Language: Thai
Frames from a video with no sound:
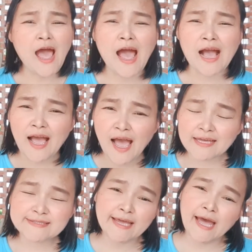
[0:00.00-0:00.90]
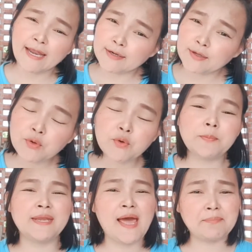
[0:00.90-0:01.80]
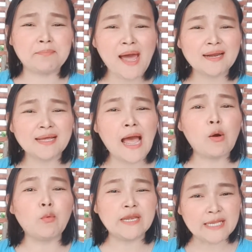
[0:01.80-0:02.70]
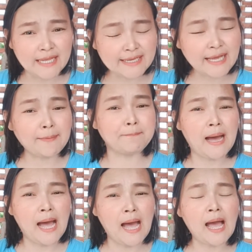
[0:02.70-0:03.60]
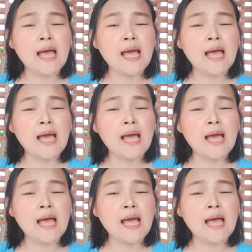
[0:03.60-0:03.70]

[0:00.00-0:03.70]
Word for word: ห่างหายจากการรีวิวไปนานมากนะคะ วันนี้เล็กกลับมา